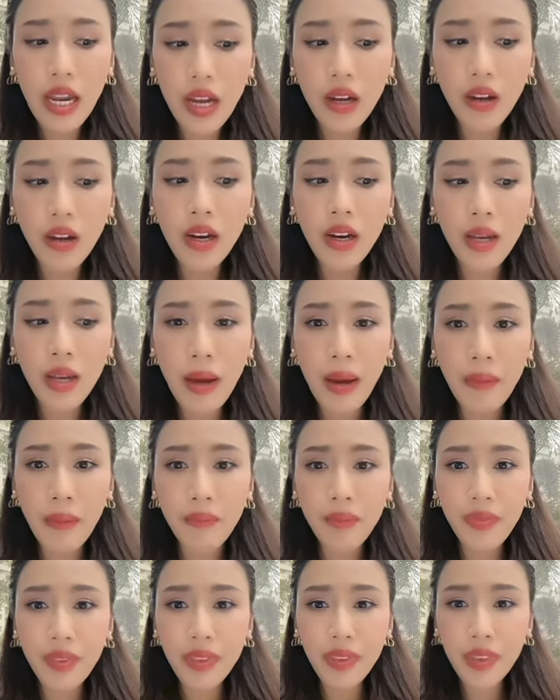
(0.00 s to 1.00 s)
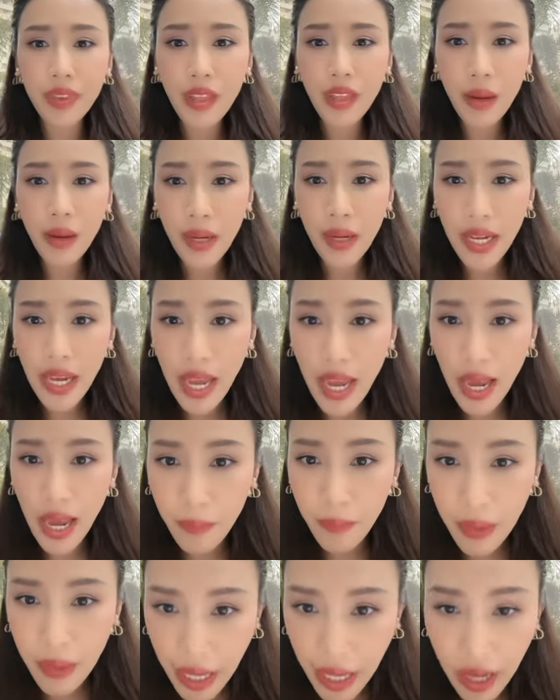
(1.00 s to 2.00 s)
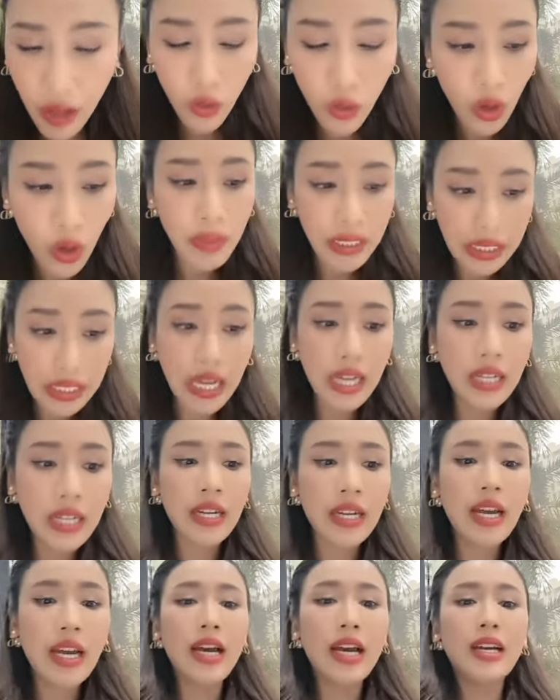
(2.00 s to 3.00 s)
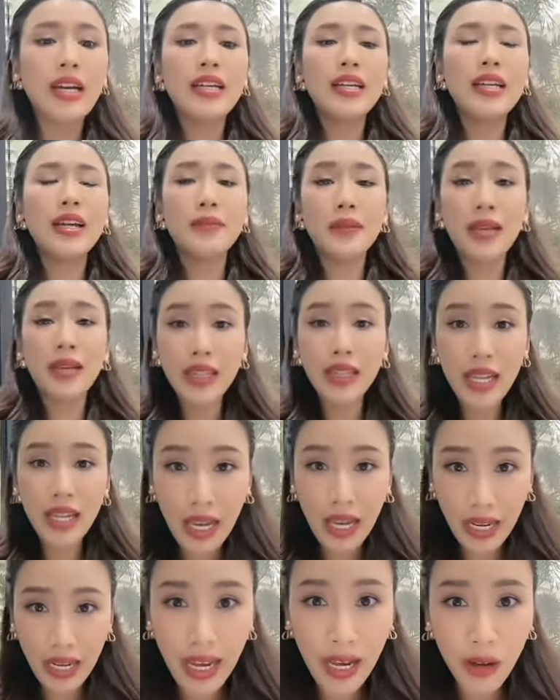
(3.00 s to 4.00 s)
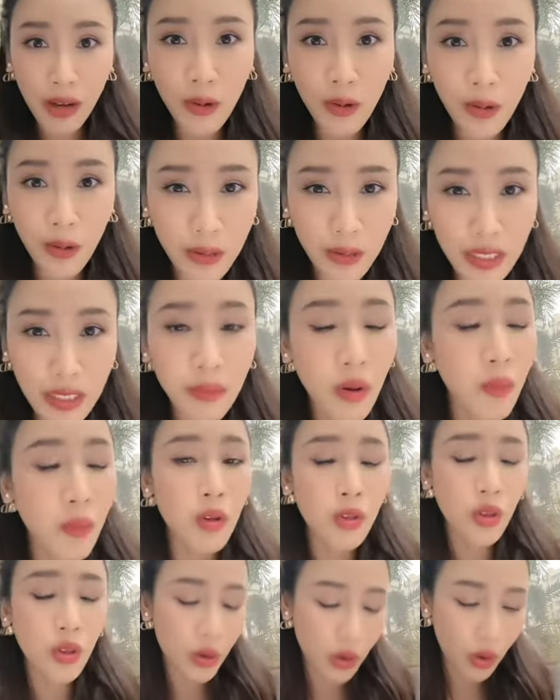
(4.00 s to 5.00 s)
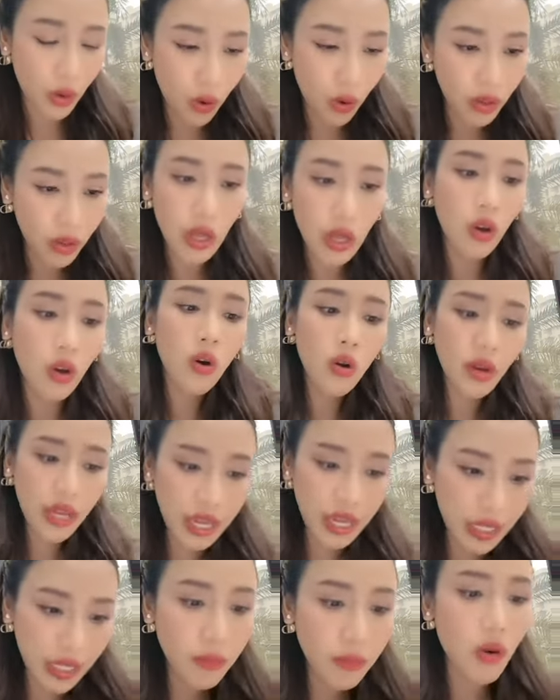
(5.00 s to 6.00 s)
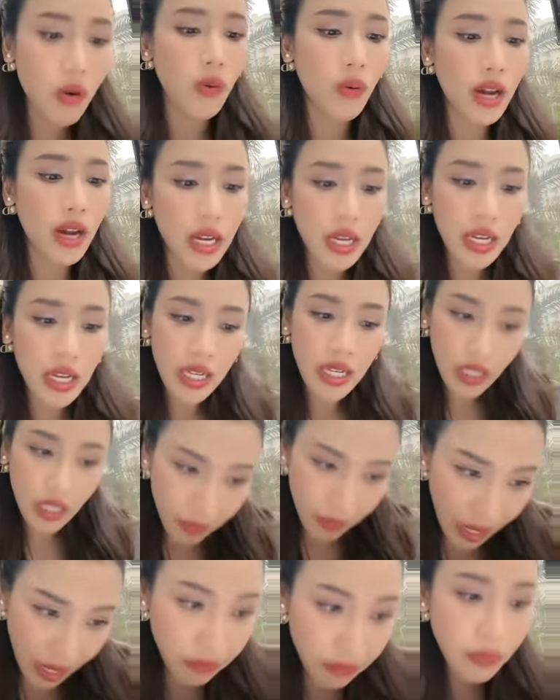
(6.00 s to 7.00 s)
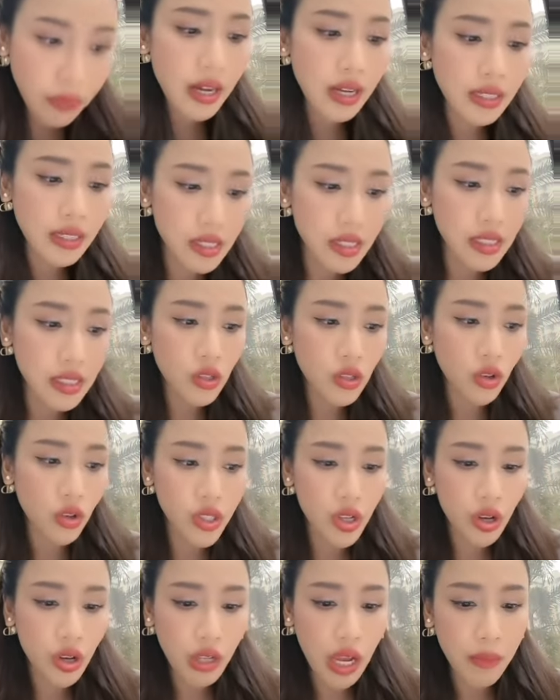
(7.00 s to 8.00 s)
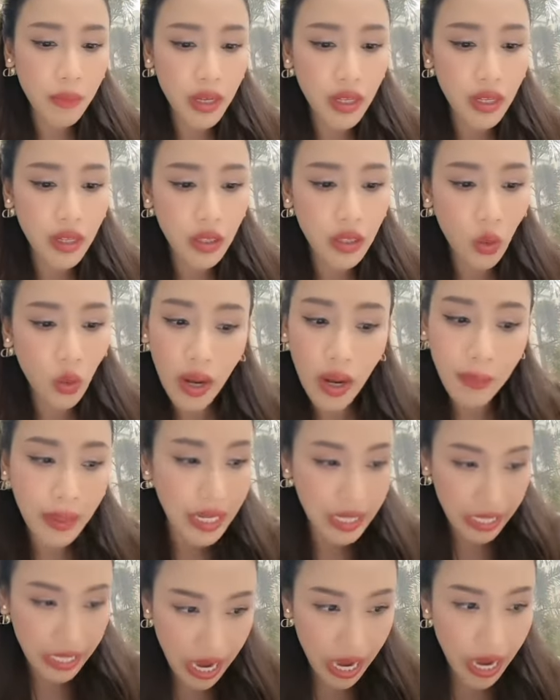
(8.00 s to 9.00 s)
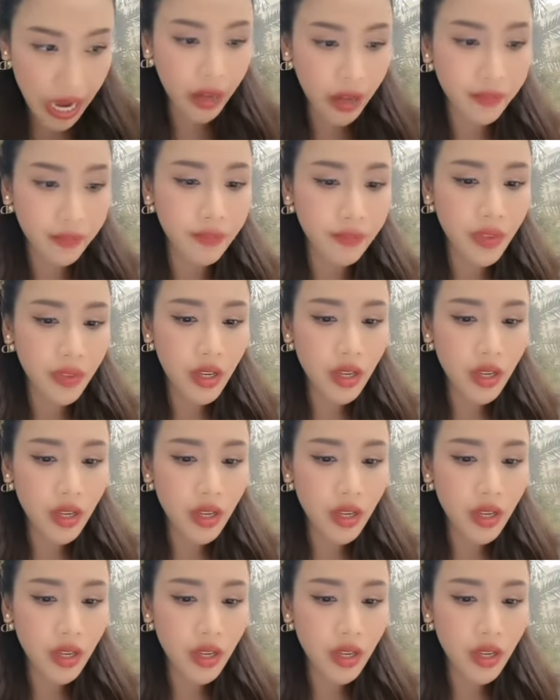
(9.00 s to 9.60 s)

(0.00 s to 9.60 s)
อันนี้ก็เลยแบบทำให้แอบเอ๊ะด้วยเหมือนกันนะคะกับการถแถลงข่าวของท่านผบตรแต่ก็โอเค ท่านบอกว่าที่ผ่านมาสื่อโซเชียลทำให้เกิดความขัดแย้ง